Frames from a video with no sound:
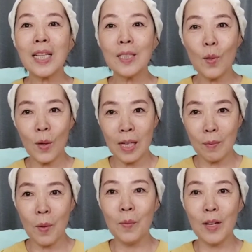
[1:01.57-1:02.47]
똑같은
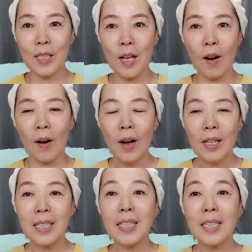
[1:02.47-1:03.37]
효과를 보면서
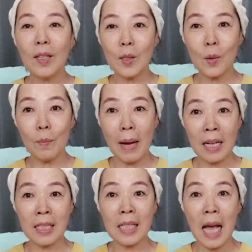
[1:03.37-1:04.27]
흐르는 걸 조금
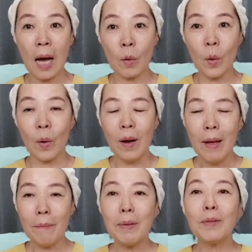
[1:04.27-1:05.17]
방지하고
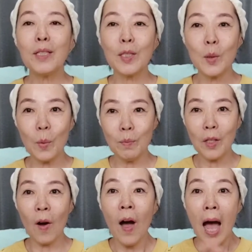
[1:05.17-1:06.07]
피부를 좀
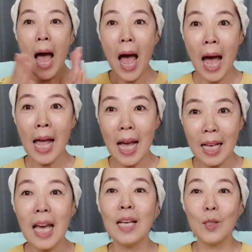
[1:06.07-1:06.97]
더
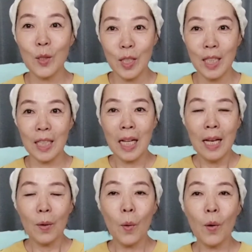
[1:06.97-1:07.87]
하얗게 해주는
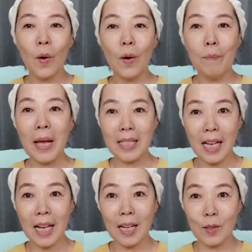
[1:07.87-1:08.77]
그런
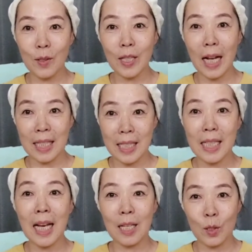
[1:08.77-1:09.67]
백색 가루를
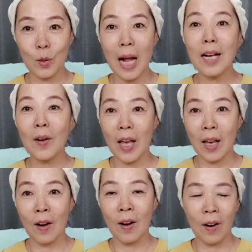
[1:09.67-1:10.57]
같이 가지고 할
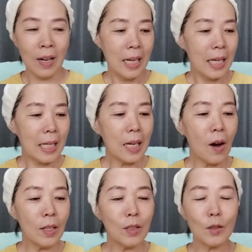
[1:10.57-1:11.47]
거예요.
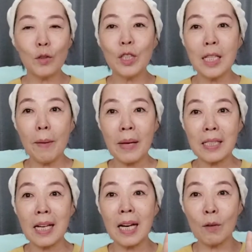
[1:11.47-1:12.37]
이거는 굳이나
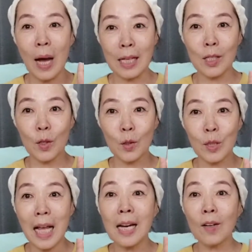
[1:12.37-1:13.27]
백색 가루
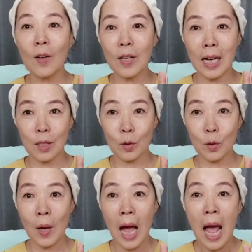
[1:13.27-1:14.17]
아니어도 다른 거를
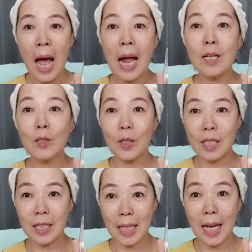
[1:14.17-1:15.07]
가지고도 할 수
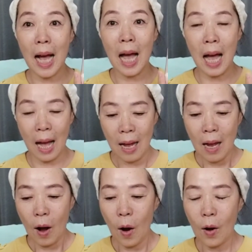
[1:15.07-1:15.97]
있으니까
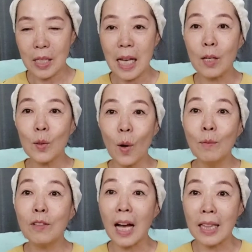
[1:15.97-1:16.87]
어, 재료
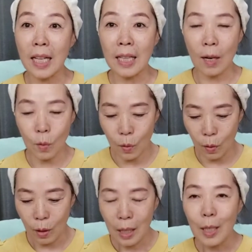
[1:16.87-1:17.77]
너무
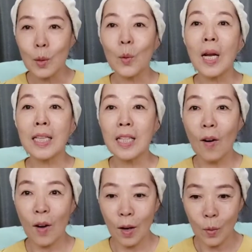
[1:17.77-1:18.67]
간단하고 돈 안
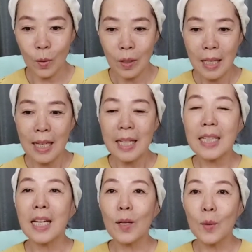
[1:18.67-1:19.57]
들어가고
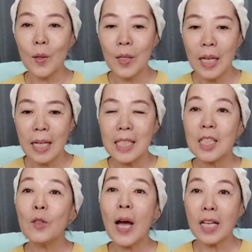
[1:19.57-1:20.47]
그리고
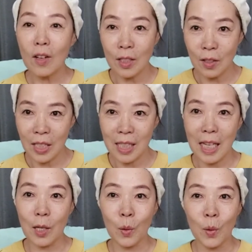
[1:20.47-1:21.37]

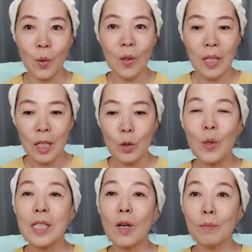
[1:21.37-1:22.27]
친환경적인 재료로
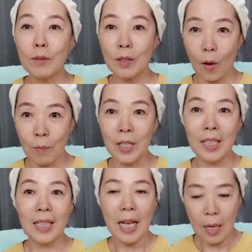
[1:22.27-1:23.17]
유해 성분
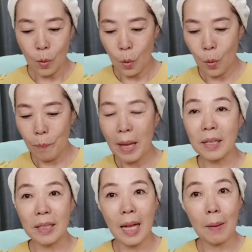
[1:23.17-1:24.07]
없는 그런
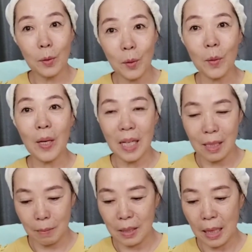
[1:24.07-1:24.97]
팩을 해보도록
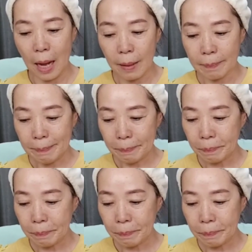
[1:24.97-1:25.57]
하겠습니다.